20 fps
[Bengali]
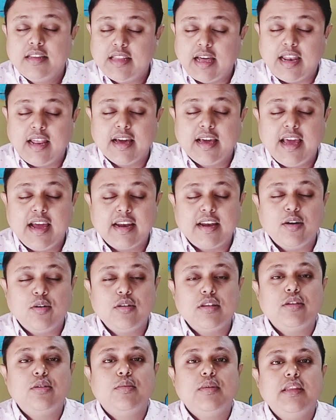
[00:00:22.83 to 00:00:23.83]
তার আগে একটা
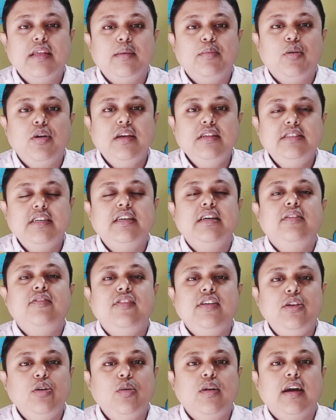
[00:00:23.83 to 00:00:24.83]
কথা তোমাদের বলি যে
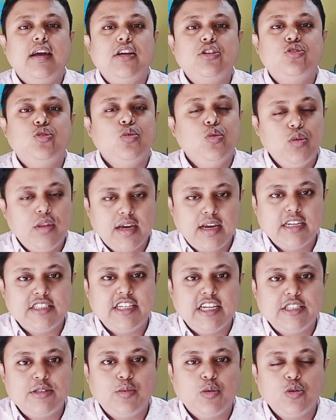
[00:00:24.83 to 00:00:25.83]
ভিডিওটাকে শুরু থেকে
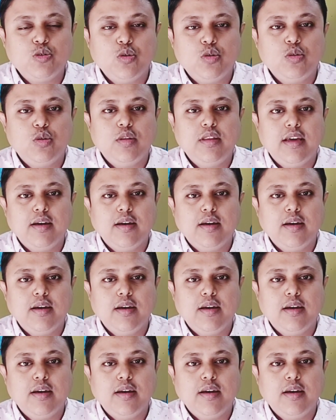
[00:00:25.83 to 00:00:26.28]
শেষ পর্যন্ত